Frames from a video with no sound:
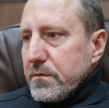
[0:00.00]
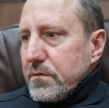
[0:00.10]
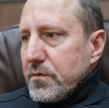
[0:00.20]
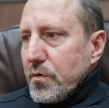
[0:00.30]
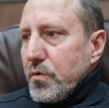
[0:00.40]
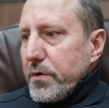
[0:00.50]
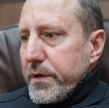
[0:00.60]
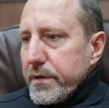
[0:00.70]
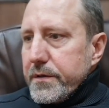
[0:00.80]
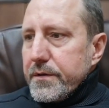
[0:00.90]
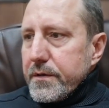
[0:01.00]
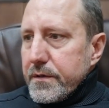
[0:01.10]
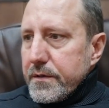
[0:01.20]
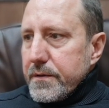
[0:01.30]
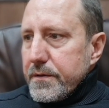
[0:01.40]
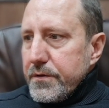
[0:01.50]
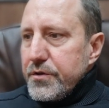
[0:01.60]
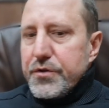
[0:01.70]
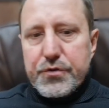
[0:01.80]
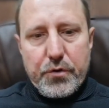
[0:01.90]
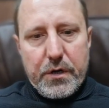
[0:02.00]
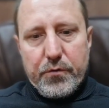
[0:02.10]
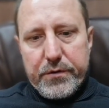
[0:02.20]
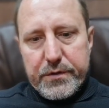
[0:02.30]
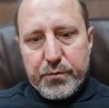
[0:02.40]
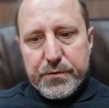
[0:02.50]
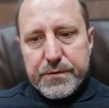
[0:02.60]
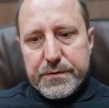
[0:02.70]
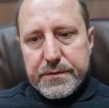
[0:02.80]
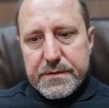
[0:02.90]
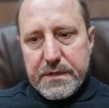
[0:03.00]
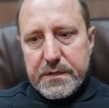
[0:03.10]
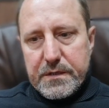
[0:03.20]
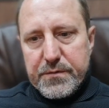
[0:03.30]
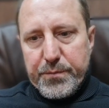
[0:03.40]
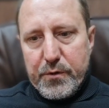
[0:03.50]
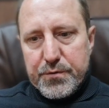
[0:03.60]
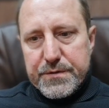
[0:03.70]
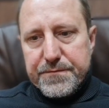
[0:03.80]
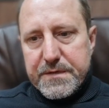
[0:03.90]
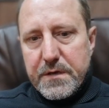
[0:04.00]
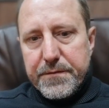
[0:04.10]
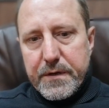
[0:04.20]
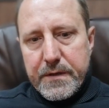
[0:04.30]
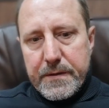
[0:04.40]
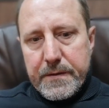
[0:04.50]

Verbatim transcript: Другое и еще какое-нибудь стоит там, где положено, в сейфе.